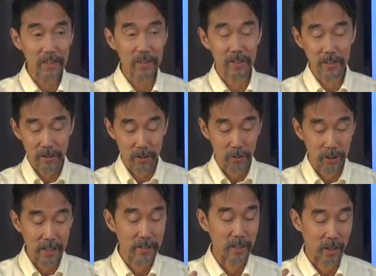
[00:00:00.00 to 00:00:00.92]
私たち
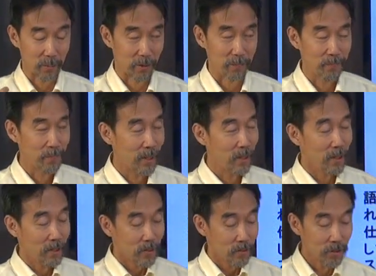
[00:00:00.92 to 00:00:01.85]
にくださったもの
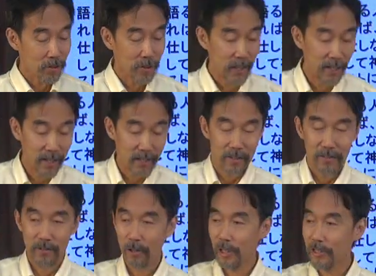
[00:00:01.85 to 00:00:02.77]
そし
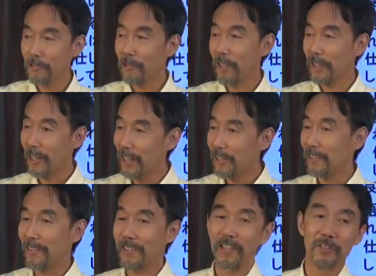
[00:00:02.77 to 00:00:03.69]
てそれぞれ
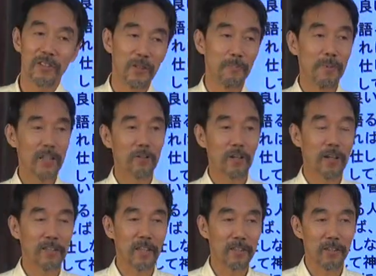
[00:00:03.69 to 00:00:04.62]
がっていうふうに
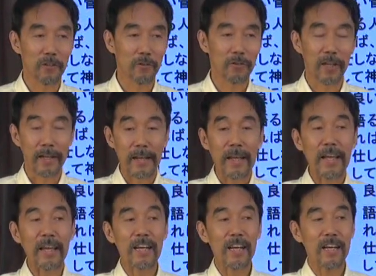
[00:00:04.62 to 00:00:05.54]
ペトラ語ってることは
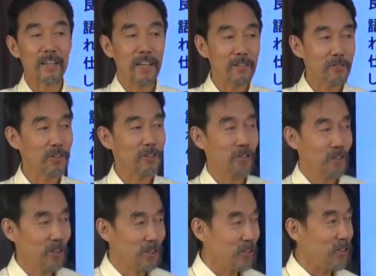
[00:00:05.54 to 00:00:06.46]
例外なく一
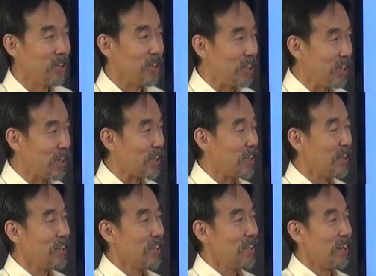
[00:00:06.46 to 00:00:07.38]
人一人に、
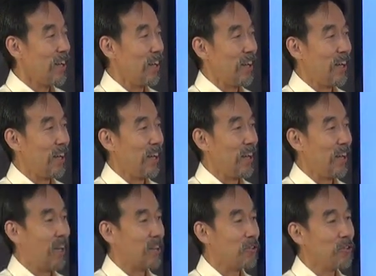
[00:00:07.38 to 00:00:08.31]

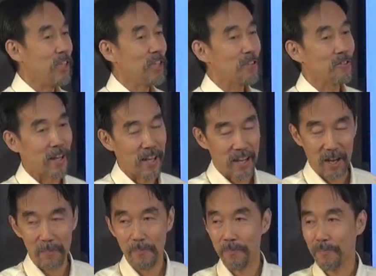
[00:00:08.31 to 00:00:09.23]
えー、ユニーク
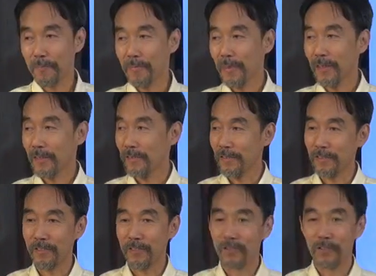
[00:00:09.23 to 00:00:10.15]
なう
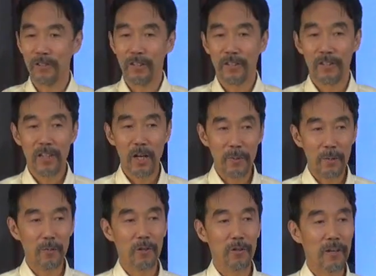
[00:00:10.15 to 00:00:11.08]
ん
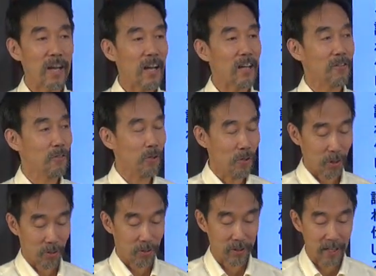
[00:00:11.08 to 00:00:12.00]
賜物が
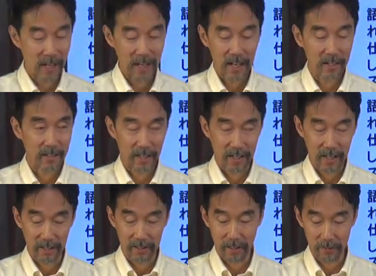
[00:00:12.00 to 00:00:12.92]
能力が与
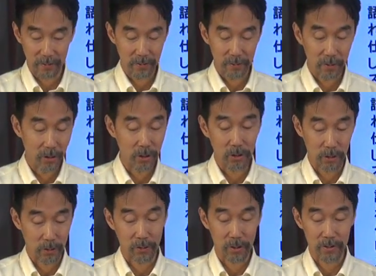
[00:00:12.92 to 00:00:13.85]
えられていると
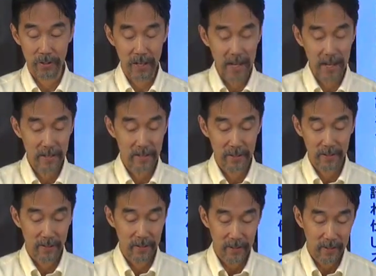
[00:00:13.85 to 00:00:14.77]
いうことですね
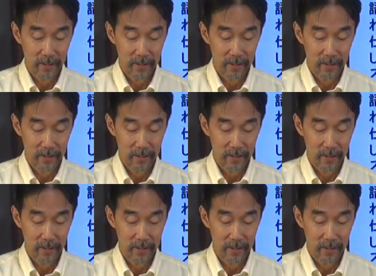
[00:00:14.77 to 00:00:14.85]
